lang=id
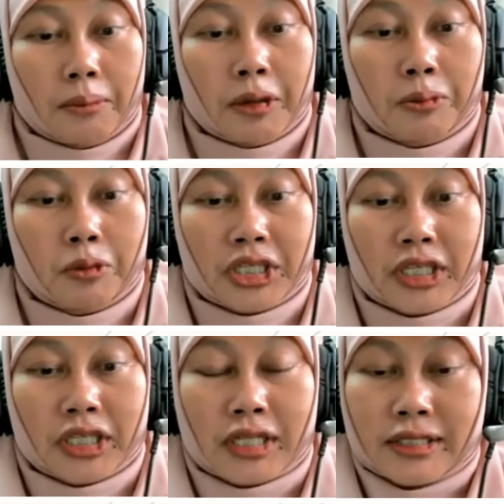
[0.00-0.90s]
membuat
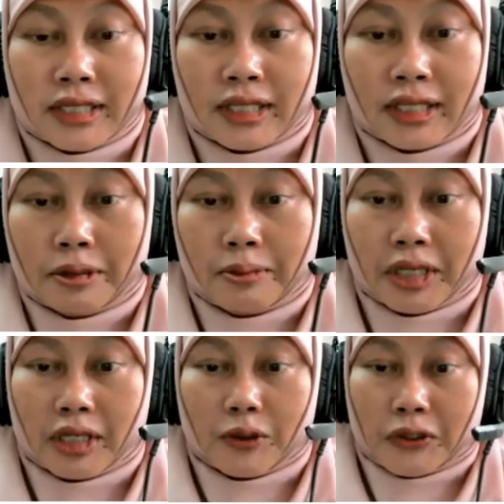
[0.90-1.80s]
analisa dan
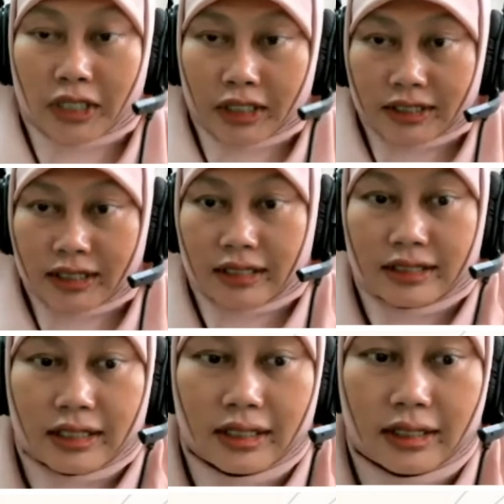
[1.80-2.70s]
perbaikan
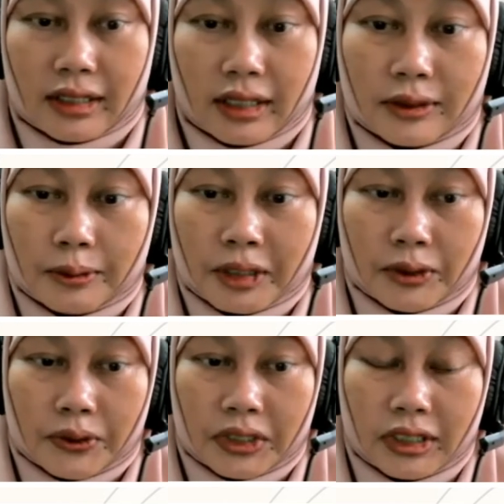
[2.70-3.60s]
organisasi atau
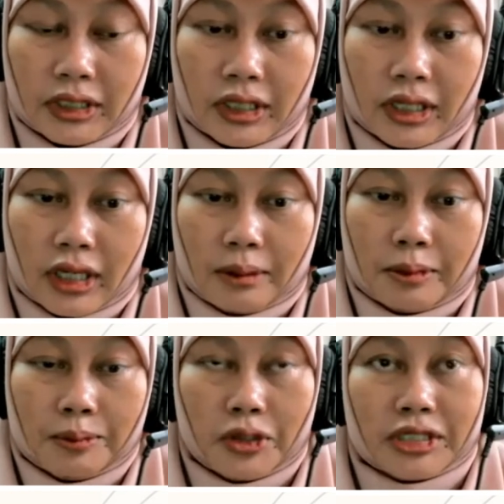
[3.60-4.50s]
metode,
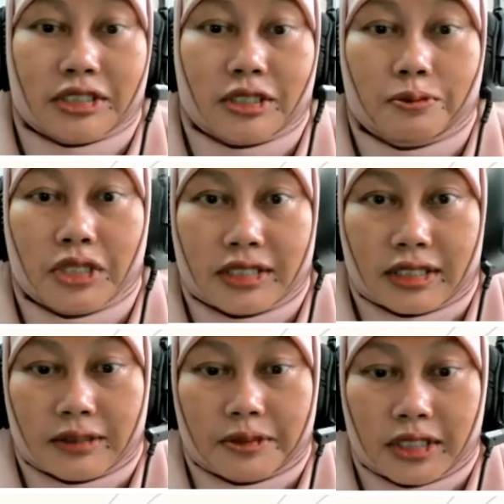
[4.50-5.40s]
membuat job
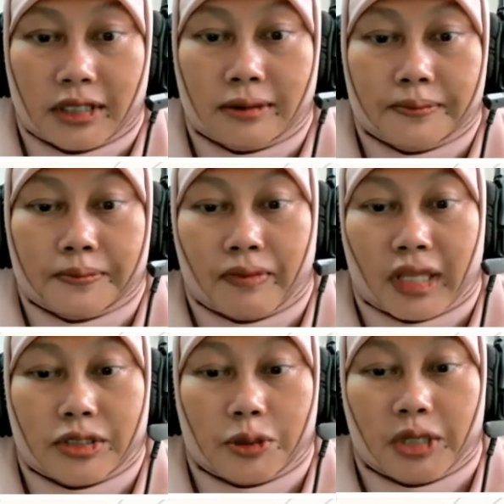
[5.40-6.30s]
description,
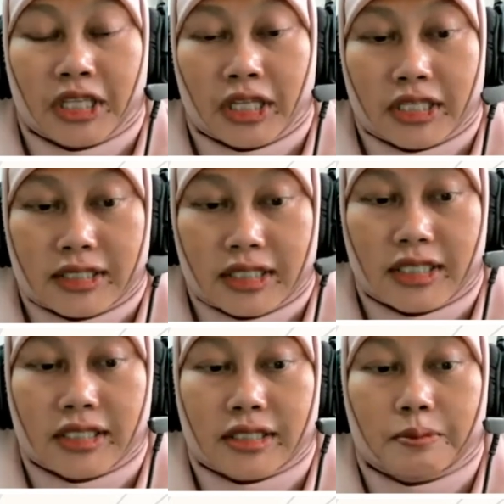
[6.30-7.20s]
job
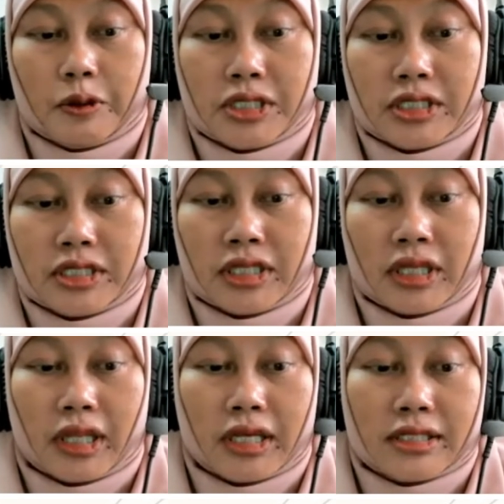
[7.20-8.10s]
analysis, position
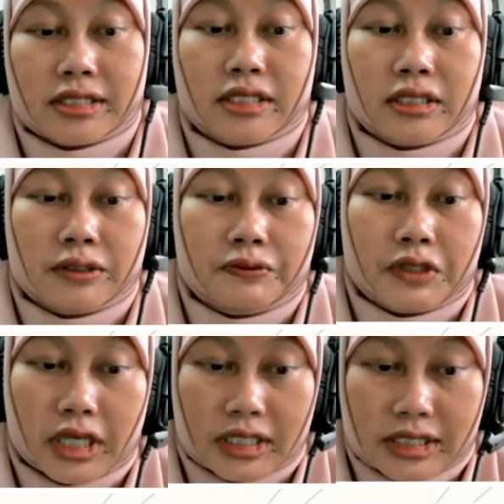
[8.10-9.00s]

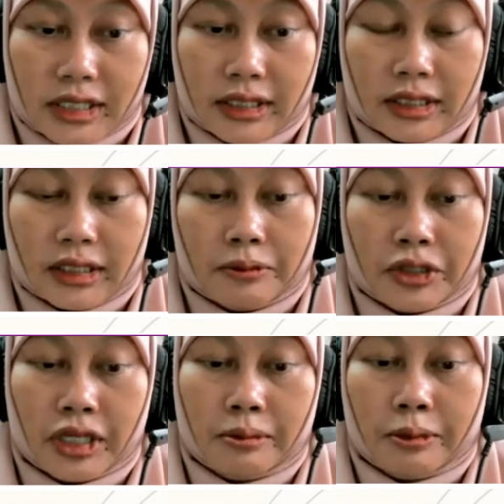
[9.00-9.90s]
classification,
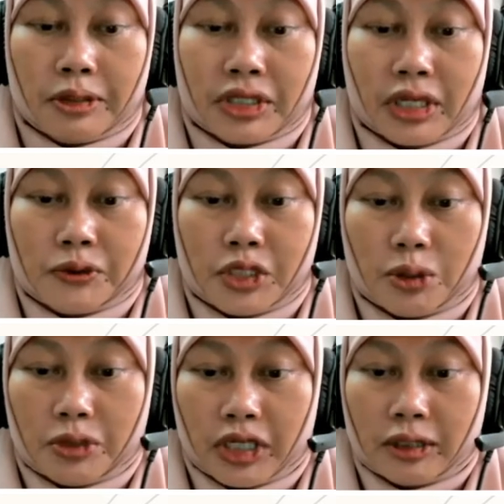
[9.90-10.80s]
kemudian
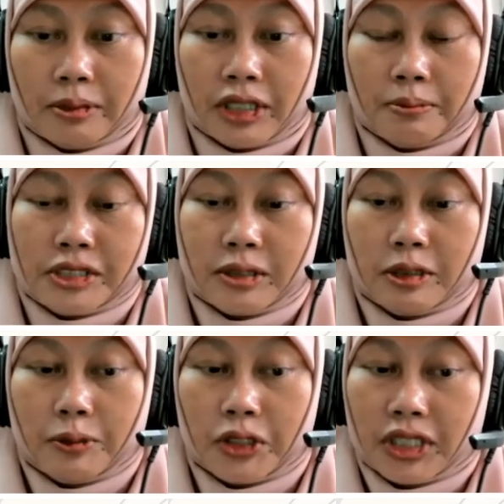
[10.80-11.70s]
mempertanggungjawabkan kepada
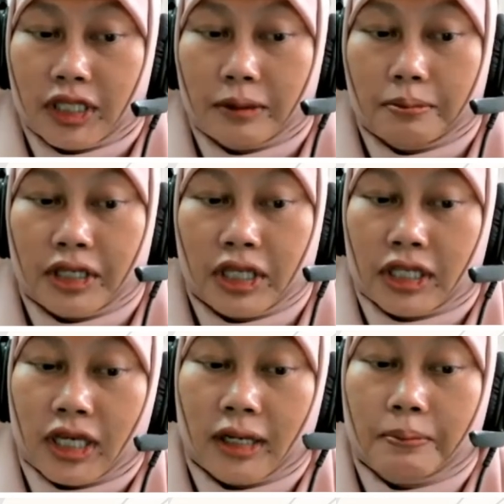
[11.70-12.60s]
pejabat politik pada
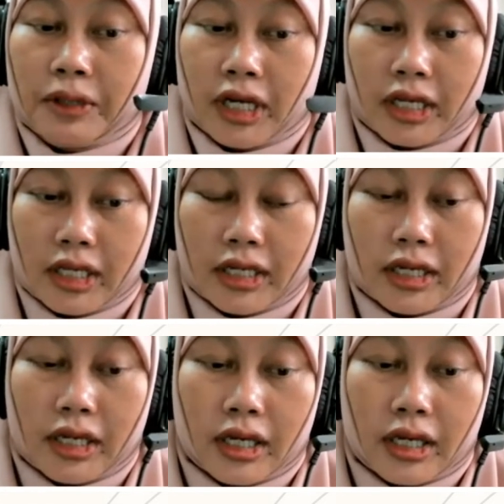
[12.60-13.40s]
taraf terakhir.